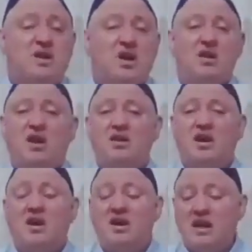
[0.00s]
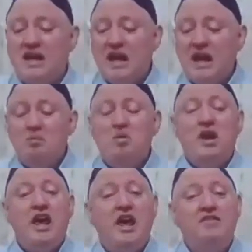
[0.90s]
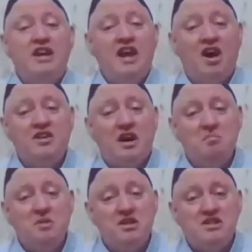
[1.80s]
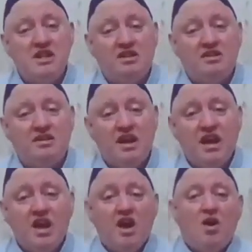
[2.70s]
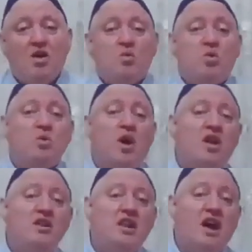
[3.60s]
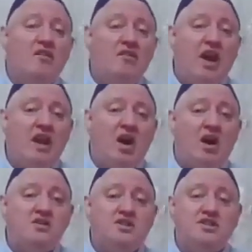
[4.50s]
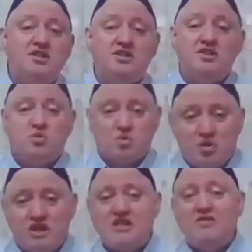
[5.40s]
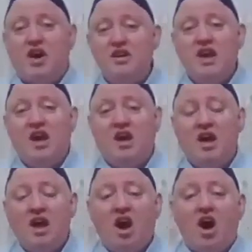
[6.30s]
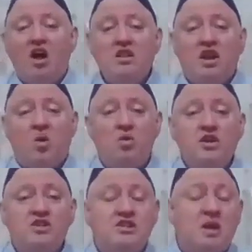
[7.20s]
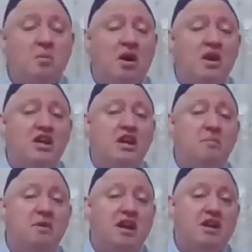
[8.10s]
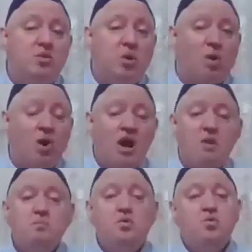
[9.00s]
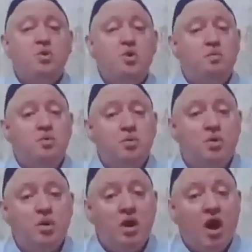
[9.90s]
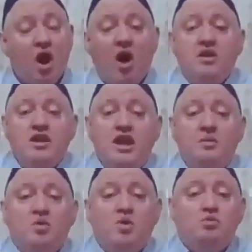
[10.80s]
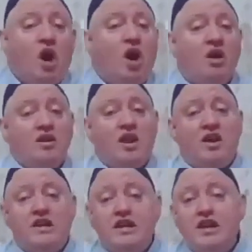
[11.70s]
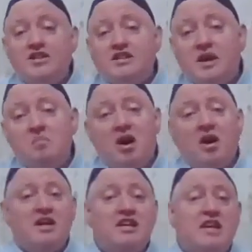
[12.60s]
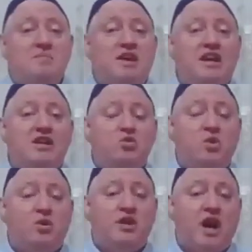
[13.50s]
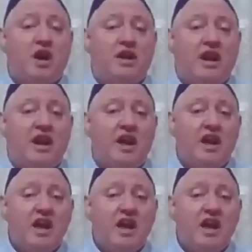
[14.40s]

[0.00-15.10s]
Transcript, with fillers: Allah Allah. Böyle evliyadan bir zat. Kur'an'da Vel Asr suresi var ya Allah orada zamana yemin ediyor. Bir türlü bunu anlayamıyormuş. Allah niye zamana yemin ediyor yani?